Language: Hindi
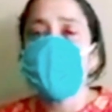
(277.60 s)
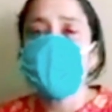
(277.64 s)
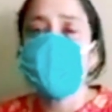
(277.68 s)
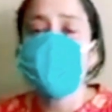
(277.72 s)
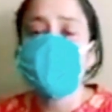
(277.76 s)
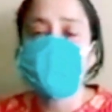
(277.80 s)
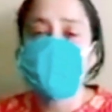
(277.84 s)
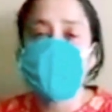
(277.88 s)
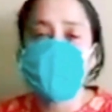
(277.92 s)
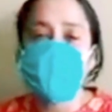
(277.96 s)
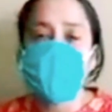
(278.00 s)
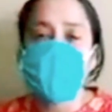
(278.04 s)

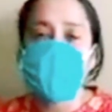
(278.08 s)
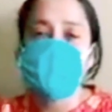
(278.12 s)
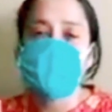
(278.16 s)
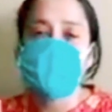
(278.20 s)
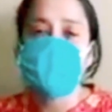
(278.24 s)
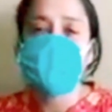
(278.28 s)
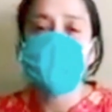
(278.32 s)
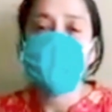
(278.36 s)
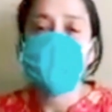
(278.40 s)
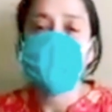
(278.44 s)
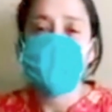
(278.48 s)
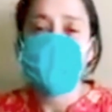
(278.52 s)
उसके
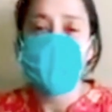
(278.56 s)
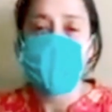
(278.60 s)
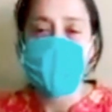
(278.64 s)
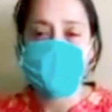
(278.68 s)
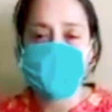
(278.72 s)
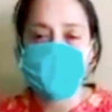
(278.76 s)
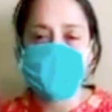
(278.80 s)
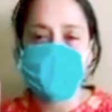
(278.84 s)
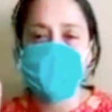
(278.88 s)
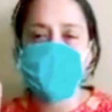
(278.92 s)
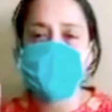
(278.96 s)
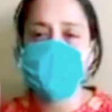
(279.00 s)
बाद वहाँ
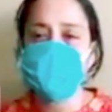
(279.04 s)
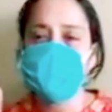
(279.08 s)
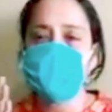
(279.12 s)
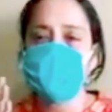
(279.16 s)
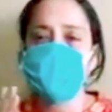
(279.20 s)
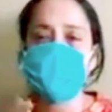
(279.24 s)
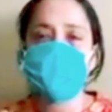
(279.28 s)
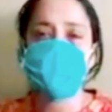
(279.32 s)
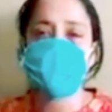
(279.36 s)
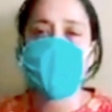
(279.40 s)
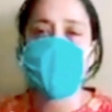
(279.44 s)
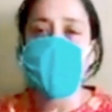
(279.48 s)
से ले
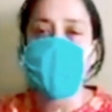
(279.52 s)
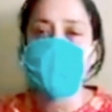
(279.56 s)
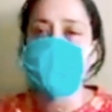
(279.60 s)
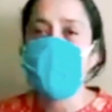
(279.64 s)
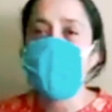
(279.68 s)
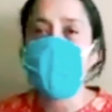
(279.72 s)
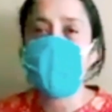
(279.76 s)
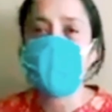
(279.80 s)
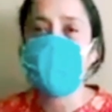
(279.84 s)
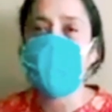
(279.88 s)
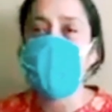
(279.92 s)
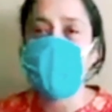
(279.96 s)
बाई
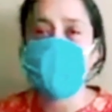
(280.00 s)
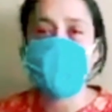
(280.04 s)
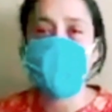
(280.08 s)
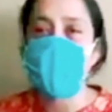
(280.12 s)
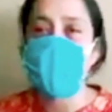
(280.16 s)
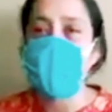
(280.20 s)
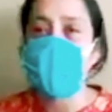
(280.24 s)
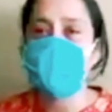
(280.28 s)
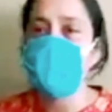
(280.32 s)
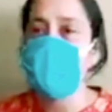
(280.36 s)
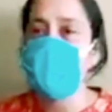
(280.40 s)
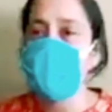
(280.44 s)
पा, बाई
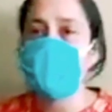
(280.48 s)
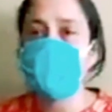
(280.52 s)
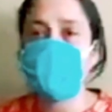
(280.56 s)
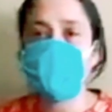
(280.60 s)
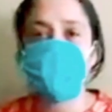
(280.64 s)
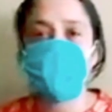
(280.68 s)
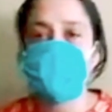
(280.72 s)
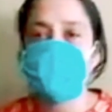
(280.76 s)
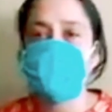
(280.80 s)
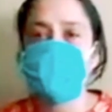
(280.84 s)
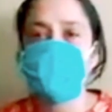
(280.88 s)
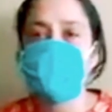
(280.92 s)
पैप वहाँ उस
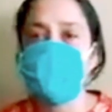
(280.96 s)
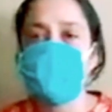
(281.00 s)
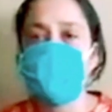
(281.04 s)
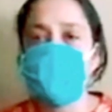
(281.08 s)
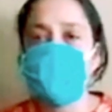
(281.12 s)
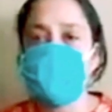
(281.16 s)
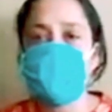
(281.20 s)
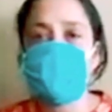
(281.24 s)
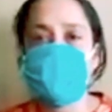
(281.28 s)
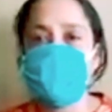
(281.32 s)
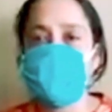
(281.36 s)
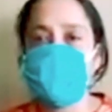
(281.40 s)
हॉस्पिटल में
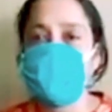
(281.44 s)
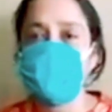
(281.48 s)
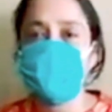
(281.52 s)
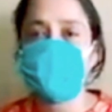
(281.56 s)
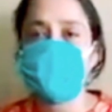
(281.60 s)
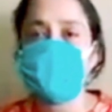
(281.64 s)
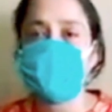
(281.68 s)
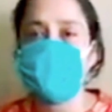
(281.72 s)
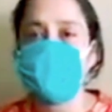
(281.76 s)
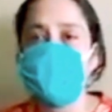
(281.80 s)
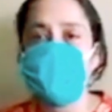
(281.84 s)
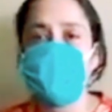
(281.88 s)
नहीं अवेलेबल
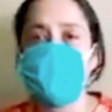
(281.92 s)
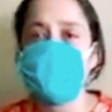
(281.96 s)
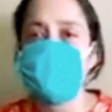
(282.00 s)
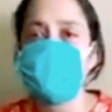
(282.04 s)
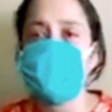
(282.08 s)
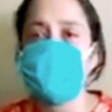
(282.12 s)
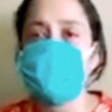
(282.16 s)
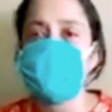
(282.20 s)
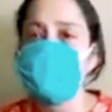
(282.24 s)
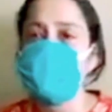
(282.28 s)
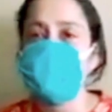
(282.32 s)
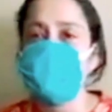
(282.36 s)
था मेरे
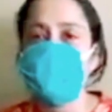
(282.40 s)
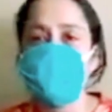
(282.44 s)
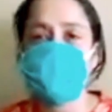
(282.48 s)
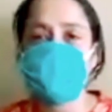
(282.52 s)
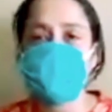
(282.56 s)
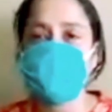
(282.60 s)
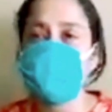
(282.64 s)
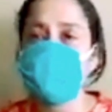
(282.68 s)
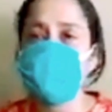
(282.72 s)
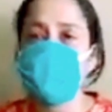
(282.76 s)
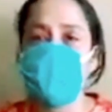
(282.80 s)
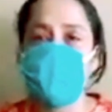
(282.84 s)
हस्बैंड की तबीयत
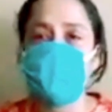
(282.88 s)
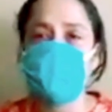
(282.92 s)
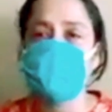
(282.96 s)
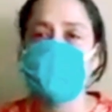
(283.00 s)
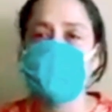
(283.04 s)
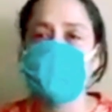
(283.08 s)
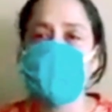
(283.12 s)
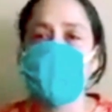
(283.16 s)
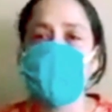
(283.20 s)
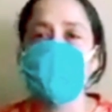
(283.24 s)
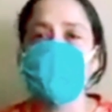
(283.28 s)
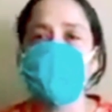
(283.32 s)
एक दिन बहुत
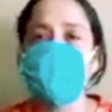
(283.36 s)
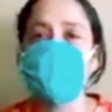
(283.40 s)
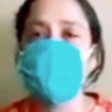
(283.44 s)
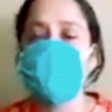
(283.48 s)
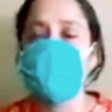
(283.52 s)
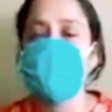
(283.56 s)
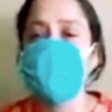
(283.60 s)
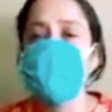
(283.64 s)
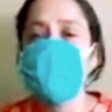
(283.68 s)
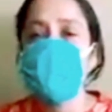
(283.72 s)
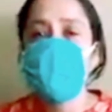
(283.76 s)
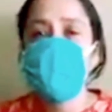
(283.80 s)
ख़राब हो
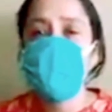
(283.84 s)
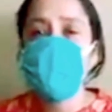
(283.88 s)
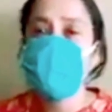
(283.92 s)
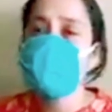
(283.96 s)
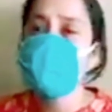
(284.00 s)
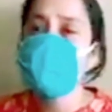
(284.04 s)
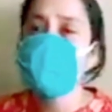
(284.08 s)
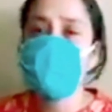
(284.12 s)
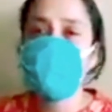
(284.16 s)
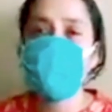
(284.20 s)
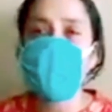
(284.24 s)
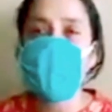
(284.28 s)
गई
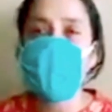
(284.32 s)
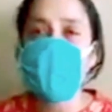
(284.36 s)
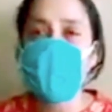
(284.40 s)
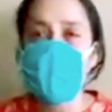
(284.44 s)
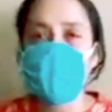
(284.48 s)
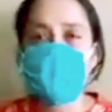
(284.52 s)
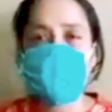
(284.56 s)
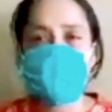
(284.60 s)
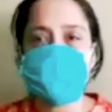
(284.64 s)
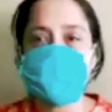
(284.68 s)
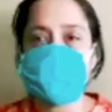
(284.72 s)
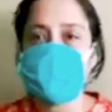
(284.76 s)
उन्होंने
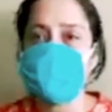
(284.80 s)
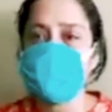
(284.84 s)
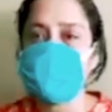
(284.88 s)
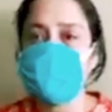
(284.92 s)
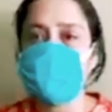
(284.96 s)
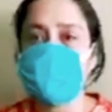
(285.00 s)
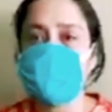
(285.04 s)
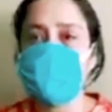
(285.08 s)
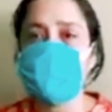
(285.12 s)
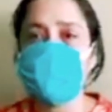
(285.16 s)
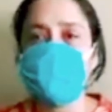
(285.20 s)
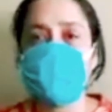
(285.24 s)
मायागंज
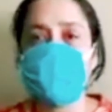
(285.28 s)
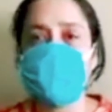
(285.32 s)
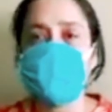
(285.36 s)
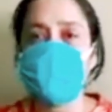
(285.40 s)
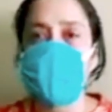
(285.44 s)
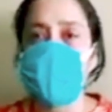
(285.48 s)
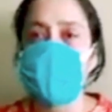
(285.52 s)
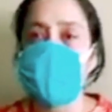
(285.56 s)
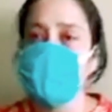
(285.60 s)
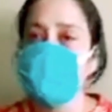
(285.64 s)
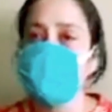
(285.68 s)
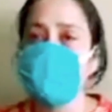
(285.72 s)
रेफ़र कर दिया
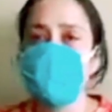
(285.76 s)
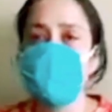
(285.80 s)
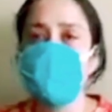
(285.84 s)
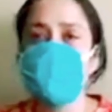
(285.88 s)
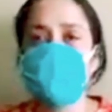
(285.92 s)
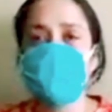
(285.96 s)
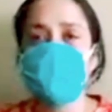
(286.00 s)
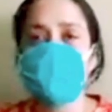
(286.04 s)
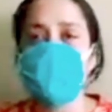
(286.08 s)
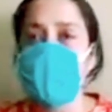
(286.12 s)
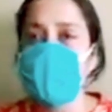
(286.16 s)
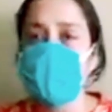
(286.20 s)

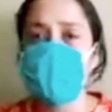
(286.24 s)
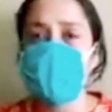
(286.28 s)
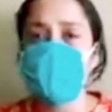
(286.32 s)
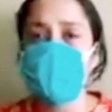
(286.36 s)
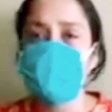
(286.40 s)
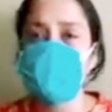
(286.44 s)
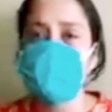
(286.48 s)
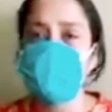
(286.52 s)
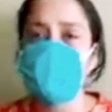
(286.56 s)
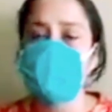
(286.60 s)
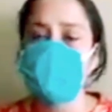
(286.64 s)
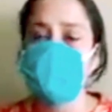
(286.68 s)
भागलपुर
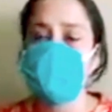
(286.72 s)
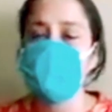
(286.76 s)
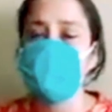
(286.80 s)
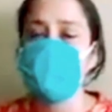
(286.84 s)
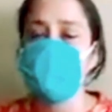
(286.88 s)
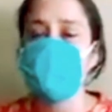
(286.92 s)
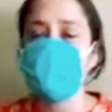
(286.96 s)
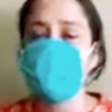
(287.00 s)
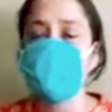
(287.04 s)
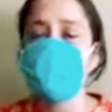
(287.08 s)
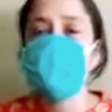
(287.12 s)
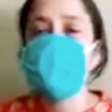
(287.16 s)
मायागंज
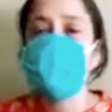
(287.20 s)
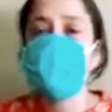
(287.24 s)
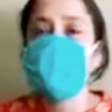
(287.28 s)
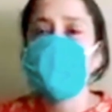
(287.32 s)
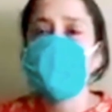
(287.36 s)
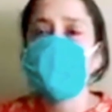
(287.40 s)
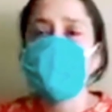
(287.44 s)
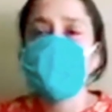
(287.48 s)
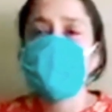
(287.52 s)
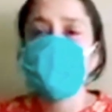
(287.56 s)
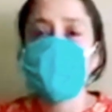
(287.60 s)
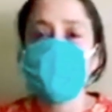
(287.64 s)
हॉस्पिटल
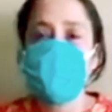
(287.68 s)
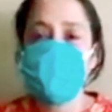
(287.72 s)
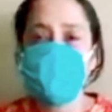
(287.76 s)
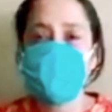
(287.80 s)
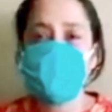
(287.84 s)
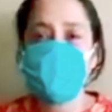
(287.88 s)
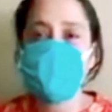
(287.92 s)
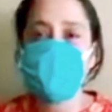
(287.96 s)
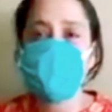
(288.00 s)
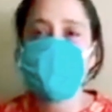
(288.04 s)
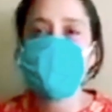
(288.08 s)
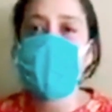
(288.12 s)
हम लोग
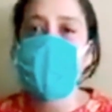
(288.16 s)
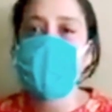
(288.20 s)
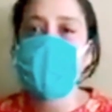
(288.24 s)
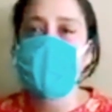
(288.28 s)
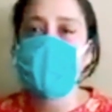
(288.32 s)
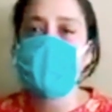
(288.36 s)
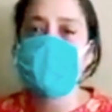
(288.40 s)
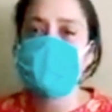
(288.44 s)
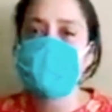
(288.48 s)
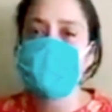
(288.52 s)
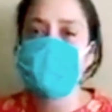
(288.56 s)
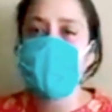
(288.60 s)
जब
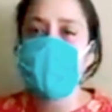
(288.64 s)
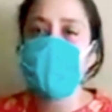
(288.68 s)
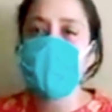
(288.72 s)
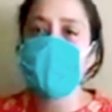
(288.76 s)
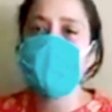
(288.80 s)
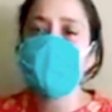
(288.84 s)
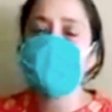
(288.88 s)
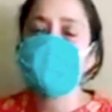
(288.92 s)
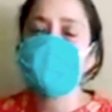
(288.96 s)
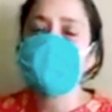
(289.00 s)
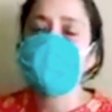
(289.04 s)
मायागंज आए